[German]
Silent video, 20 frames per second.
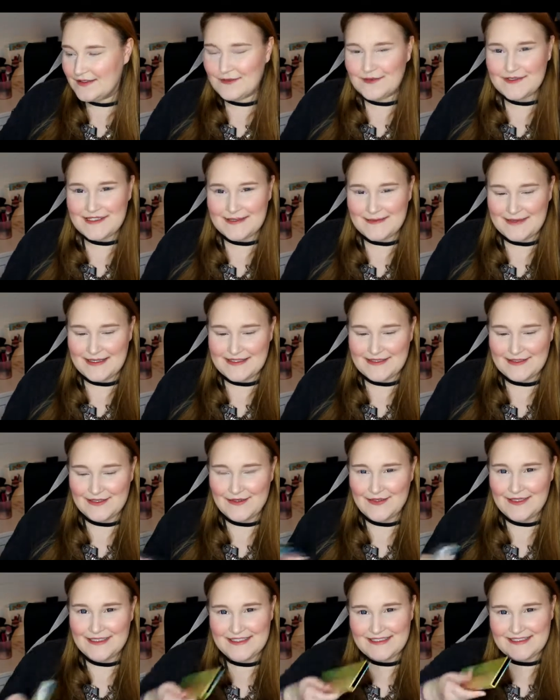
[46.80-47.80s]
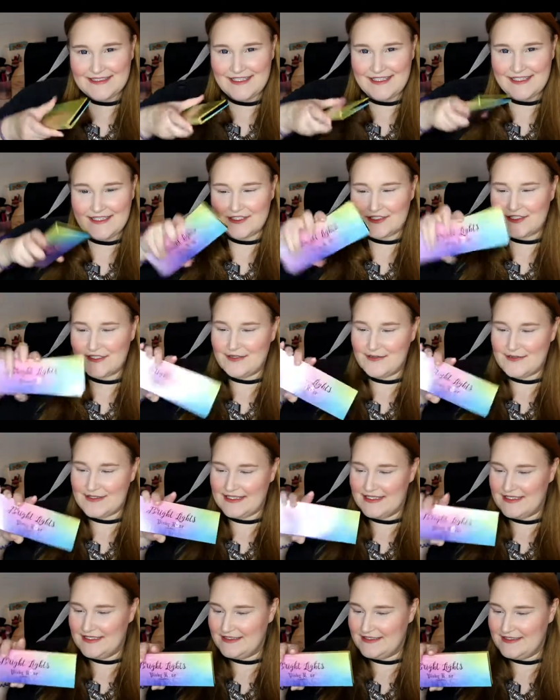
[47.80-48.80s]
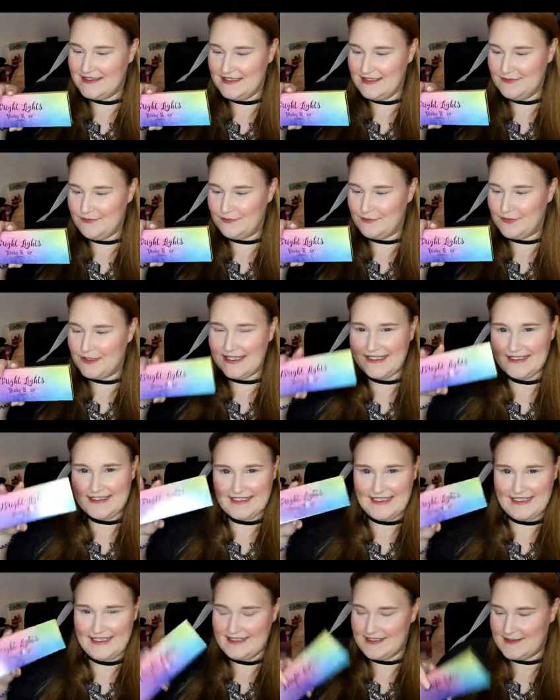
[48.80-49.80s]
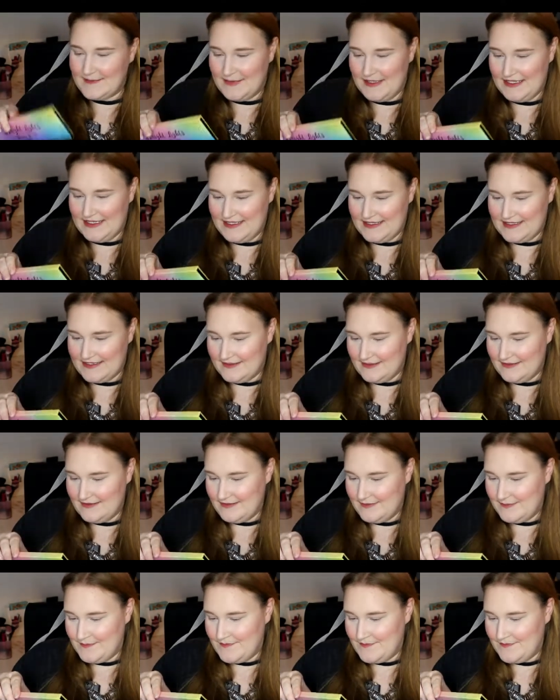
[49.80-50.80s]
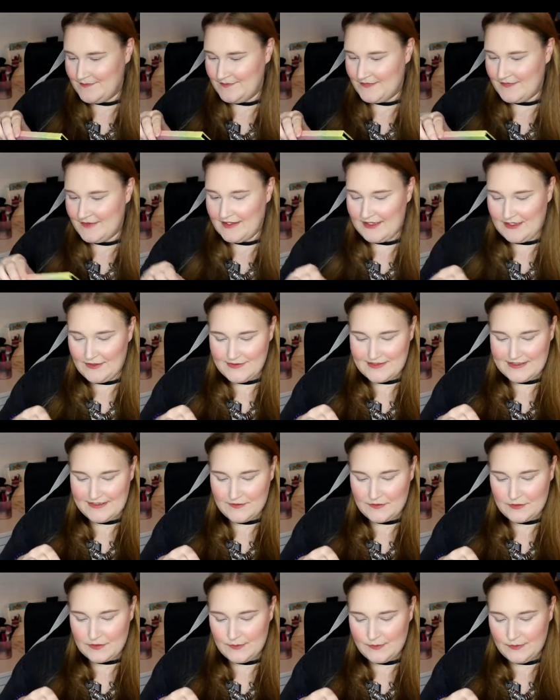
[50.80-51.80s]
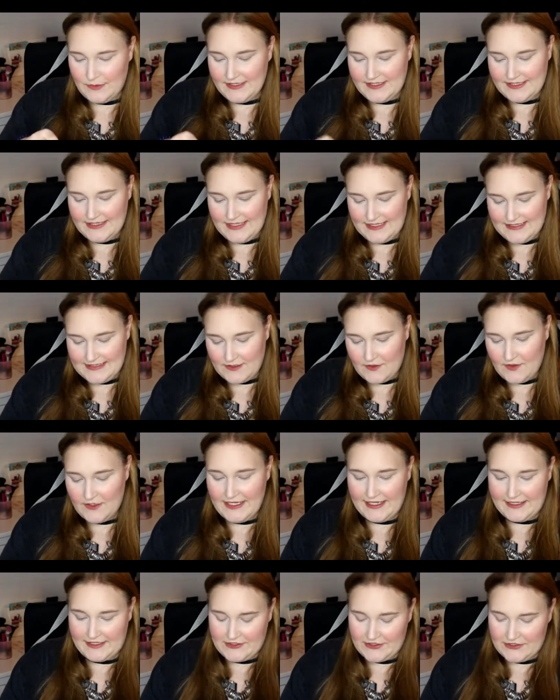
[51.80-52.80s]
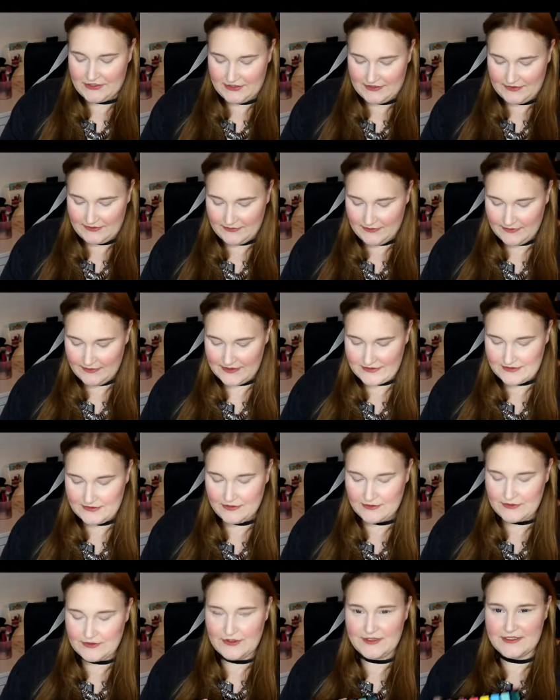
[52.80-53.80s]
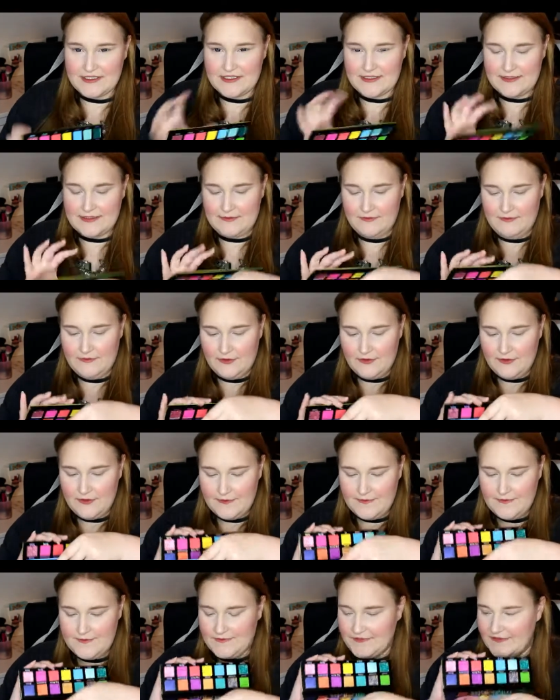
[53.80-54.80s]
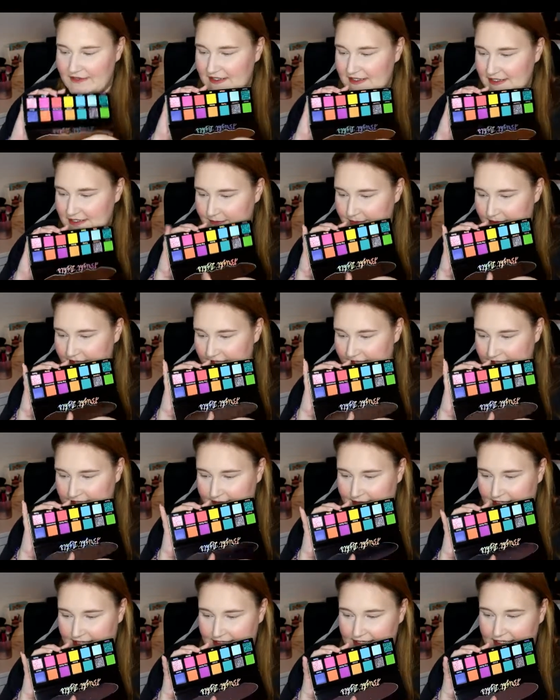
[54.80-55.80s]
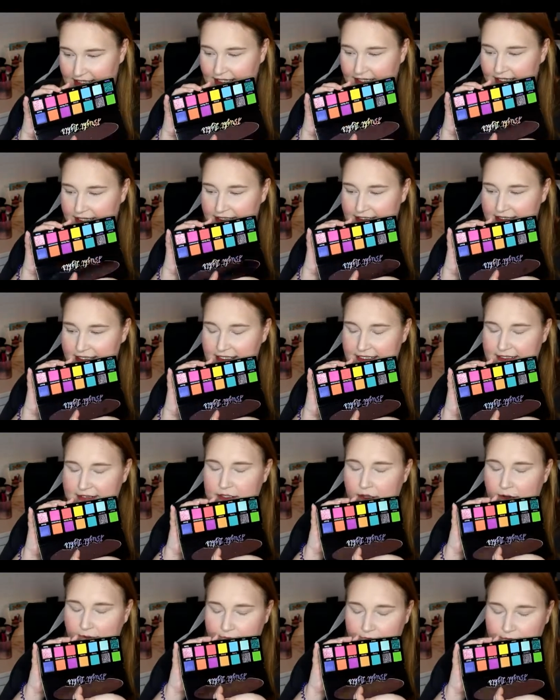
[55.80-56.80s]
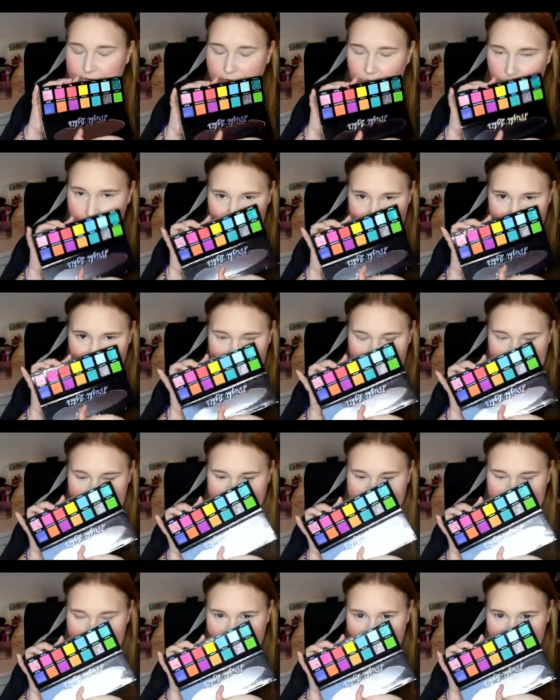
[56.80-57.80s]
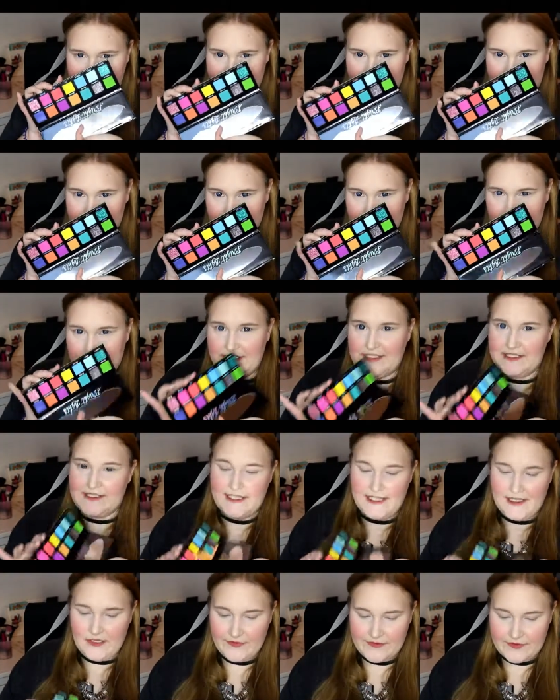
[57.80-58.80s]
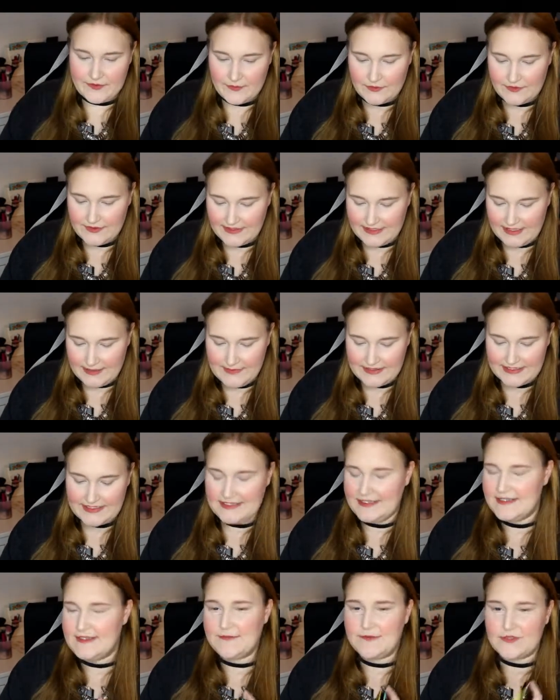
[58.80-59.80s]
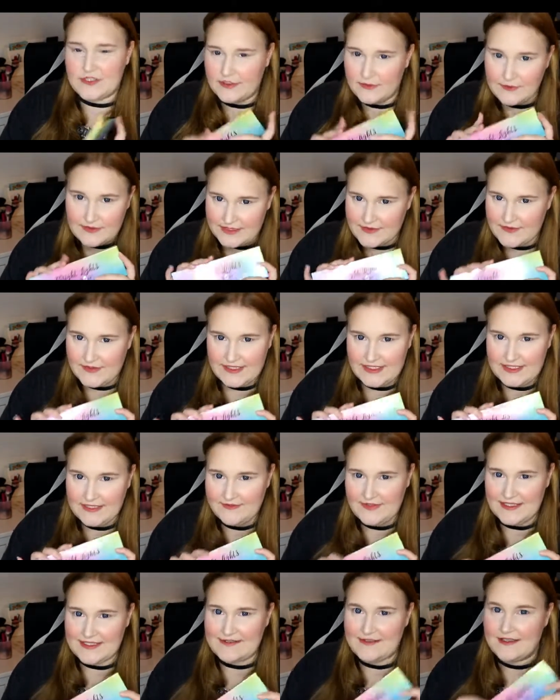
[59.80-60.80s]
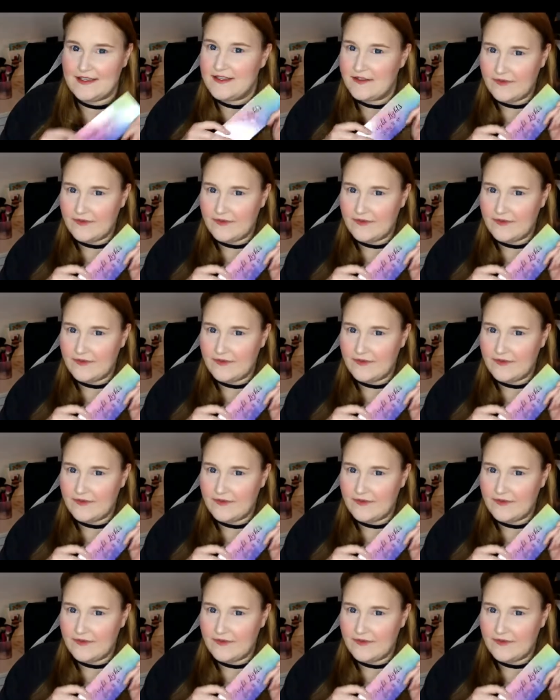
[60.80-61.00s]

Und zwar soll heute Star der Show sein die Bright Lights Palette aus der Spotlight Collection. Und guckt euch huh, diese Palette mal an. Die ist bunt, der wunderschön. Ich stehe ja auf so bunten Krempel. Die ist bestimmt nicht für jeden was.